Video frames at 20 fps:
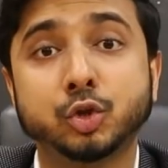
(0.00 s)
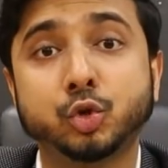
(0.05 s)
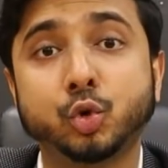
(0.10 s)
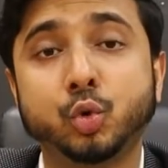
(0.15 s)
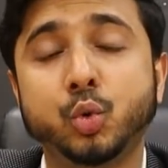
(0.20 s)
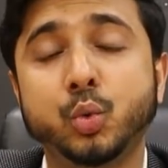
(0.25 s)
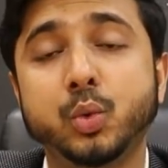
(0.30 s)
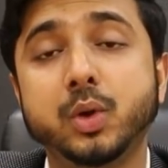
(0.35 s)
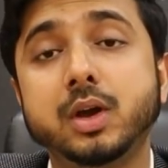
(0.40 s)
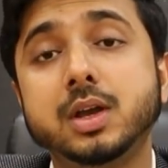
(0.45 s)
तो
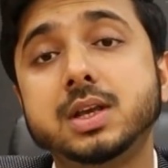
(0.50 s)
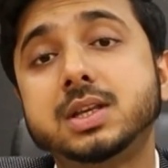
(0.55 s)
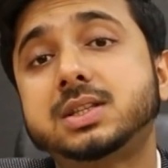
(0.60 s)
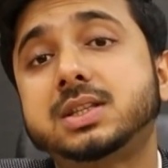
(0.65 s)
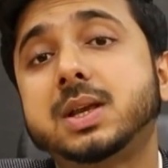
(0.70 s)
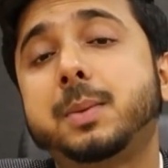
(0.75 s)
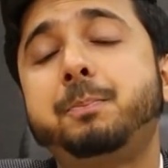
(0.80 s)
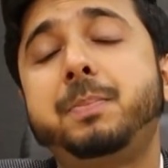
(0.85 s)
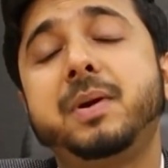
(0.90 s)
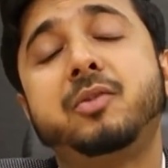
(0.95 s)

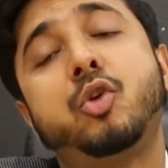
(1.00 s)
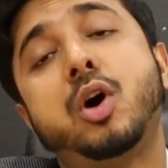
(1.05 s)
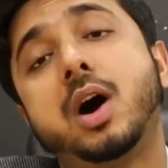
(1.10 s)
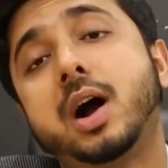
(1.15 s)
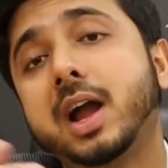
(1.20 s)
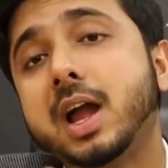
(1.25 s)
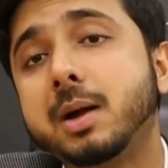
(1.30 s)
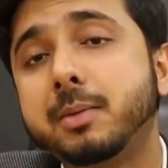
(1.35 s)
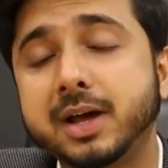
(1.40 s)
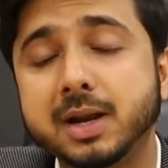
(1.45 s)
इस सब पे वो
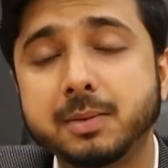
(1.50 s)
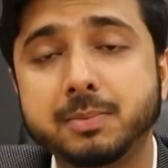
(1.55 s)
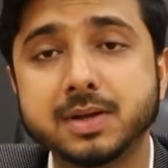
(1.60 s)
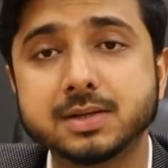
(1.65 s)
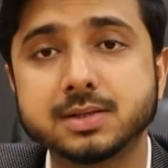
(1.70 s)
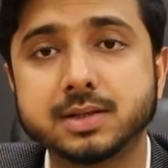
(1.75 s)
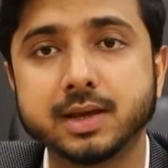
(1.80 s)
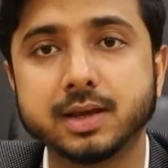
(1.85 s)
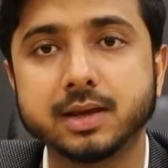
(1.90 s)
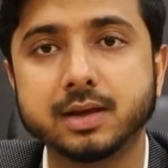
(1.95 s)
आ गए हमारे
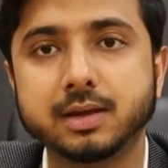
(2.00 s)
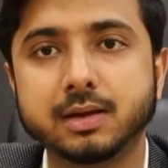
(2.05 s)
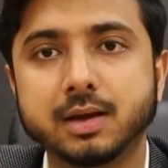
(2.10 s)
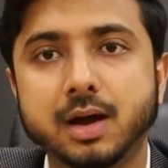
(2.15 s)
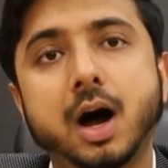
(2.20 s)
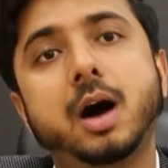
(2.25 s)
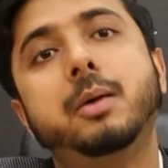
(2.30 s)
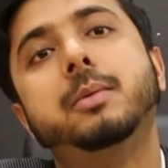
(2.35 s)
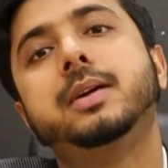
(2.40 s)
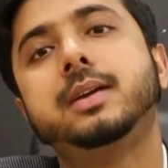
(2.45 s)
पास कि
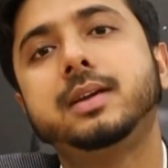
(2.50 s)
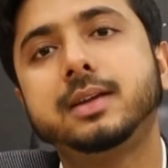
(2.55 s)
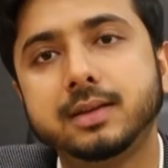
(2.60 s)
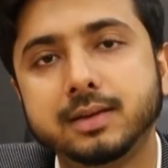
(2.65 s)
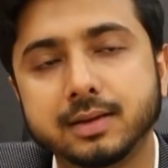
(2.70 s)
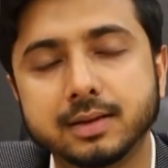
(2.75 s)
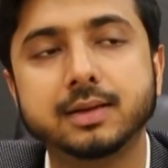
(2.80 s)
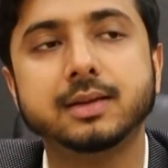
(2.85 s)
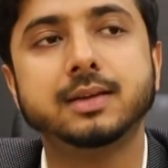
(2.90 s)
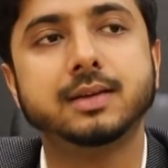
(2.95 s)
हाँ भाई
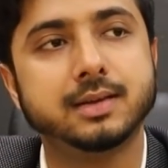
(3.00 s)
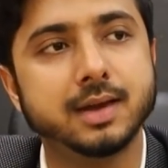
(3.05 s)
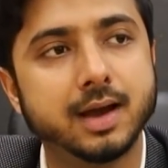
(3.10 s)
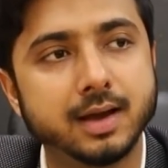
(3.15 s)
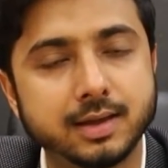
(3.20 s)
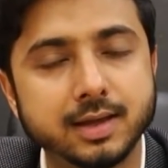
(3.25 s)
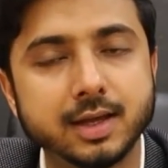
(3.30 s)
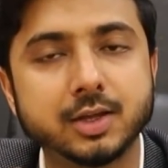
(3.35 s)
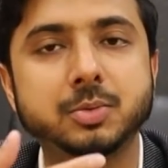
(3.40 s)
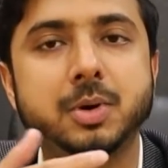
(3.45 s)

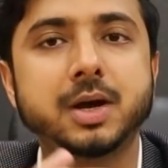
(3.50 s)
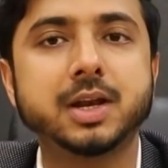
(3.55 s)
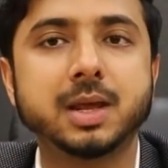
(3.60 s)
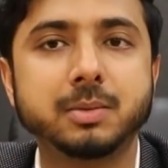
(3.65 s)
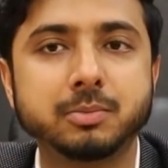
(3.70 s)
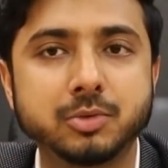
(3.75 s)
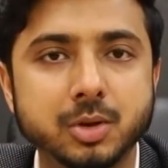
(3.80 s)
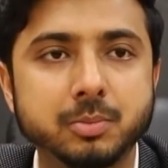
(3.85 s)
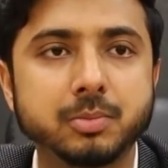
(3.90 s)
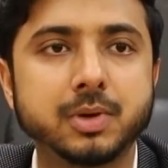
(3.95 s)
क्या किया तुम्हारी
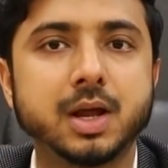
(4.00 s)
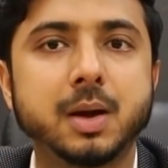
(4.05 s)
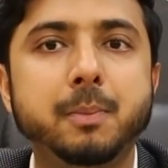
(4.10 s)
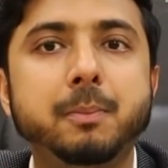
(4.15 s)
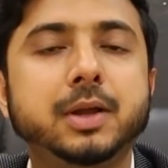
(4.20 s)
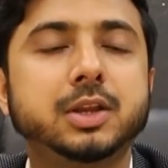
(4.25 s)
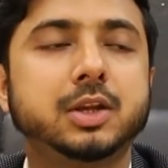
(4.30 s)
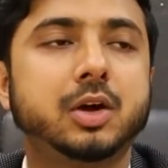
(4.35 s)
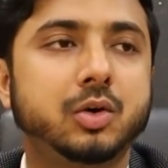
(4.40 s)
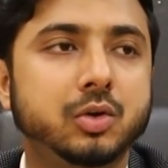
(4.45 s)
एम ने
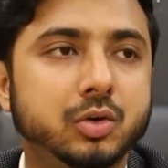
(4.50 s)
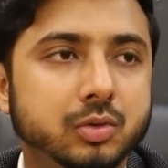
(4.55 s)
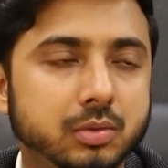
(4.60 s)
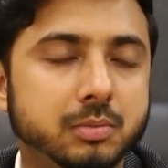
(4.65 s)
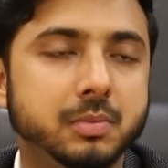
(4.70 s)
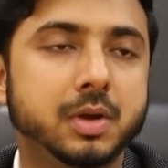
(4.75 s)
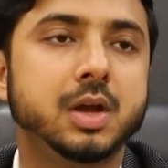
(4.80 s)
अब बताओ